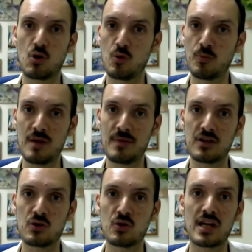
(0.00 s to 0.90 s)

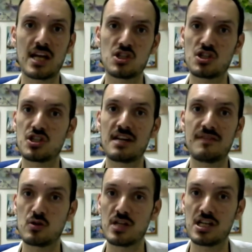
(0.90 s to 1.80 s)
complemento che agisce a
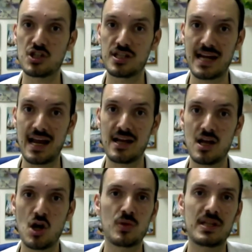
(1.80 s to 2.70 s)
livello del C3.
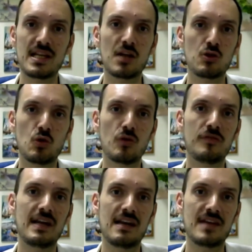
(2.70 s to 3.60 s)
Quindi
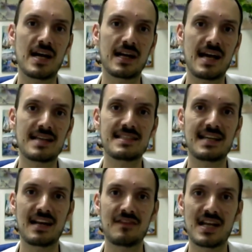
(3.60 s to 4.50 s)
laddove la via
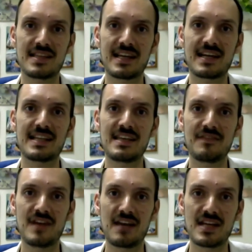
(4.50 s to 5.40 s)
classica, la via
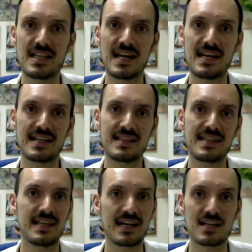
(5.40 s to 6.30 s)
alternativa e la via della
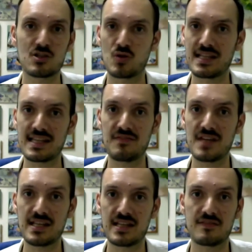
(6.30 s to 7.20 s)
lectina, che sono le tre
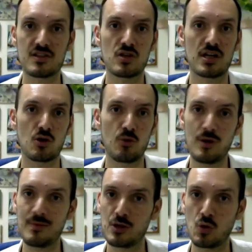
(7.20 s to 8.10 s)
vie di attivazione del
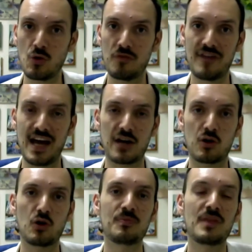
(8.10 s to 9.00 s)
complemento,
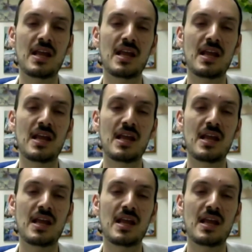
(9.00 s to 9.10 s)
convergono.